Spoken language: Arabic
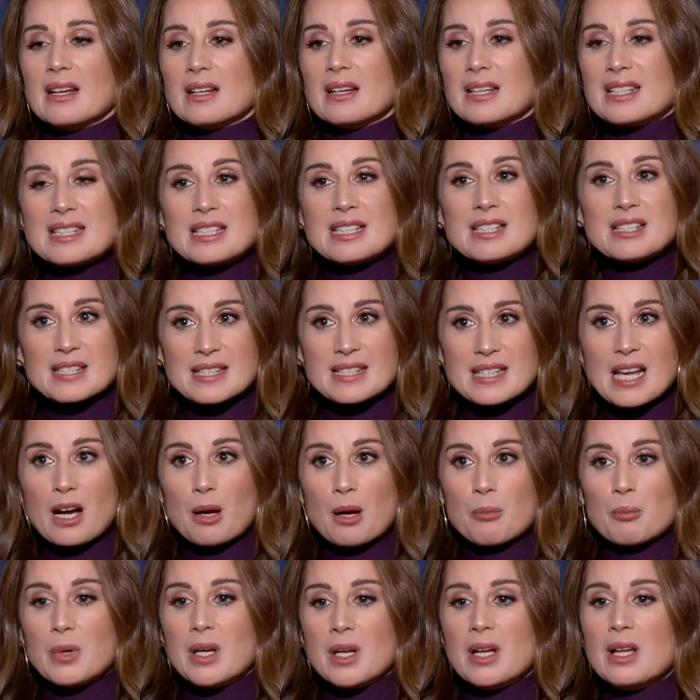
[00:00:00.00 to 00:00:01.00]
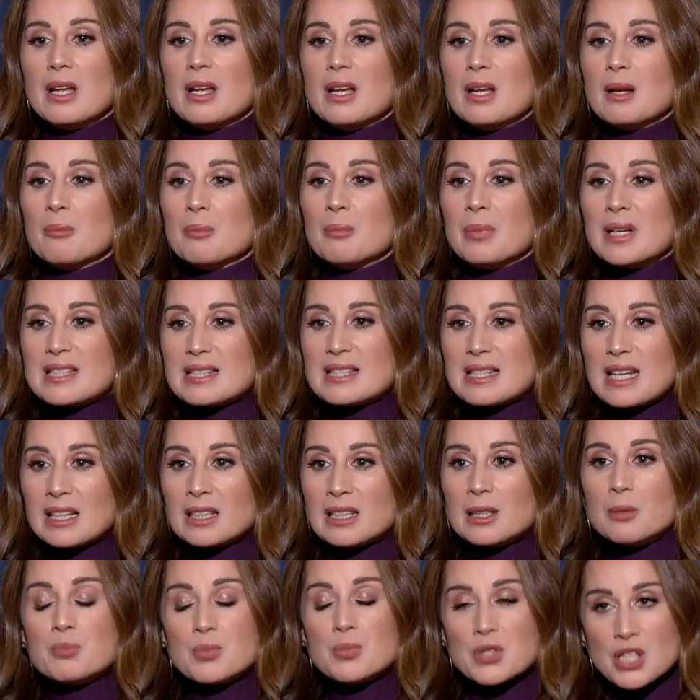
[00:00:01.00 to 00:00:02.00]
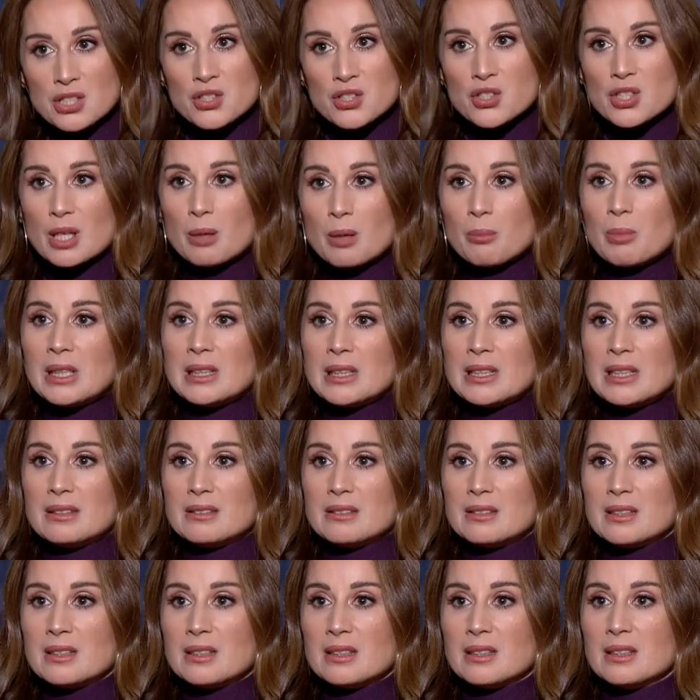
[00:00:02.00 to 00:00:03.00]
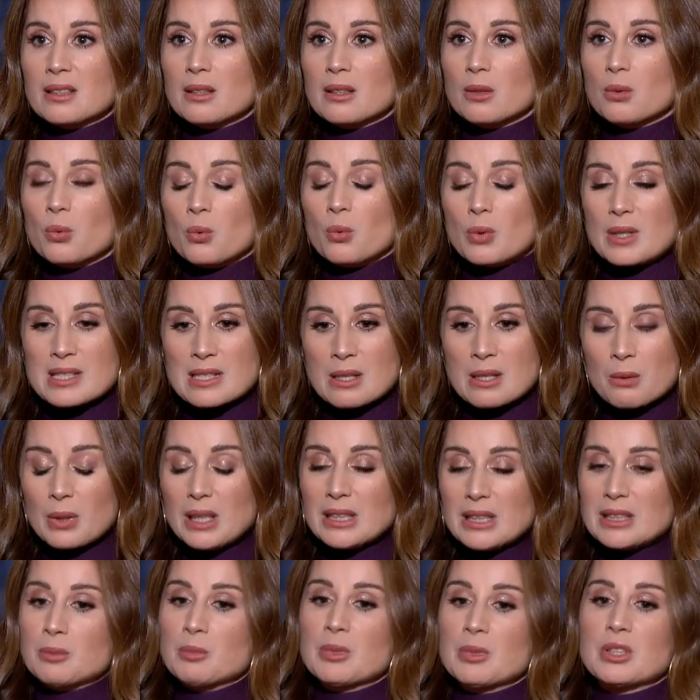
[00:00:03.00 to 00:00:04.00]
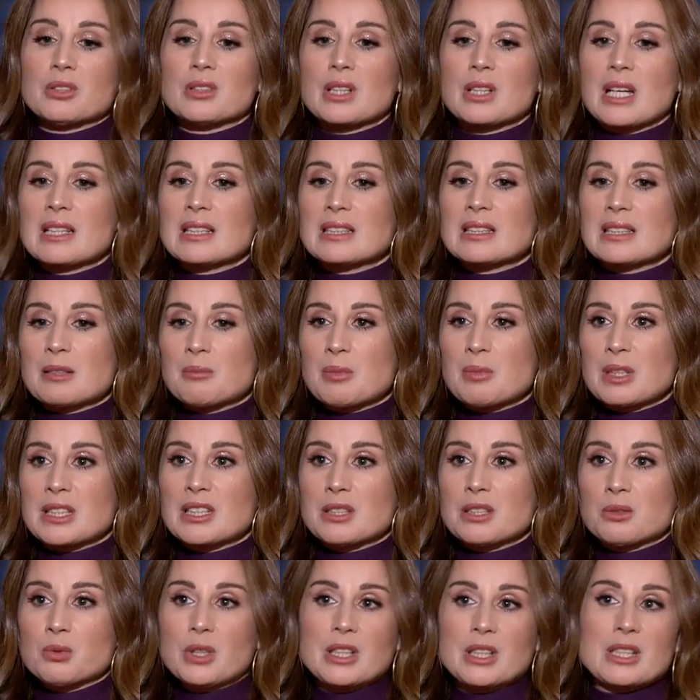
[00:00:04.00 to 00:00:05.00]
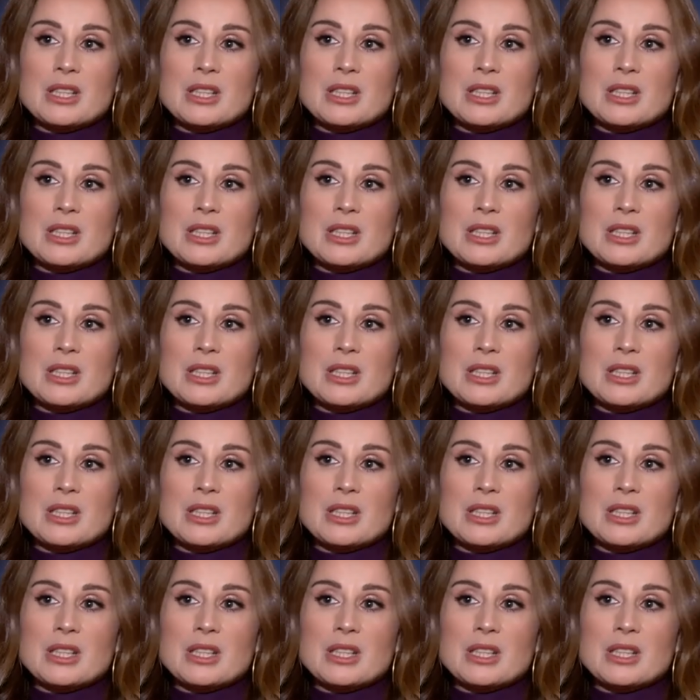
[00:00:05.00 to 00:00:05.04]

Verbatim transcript: كثير صعب بس انا بشجع بناتي واذا وحده منهم قالت لي بدي روح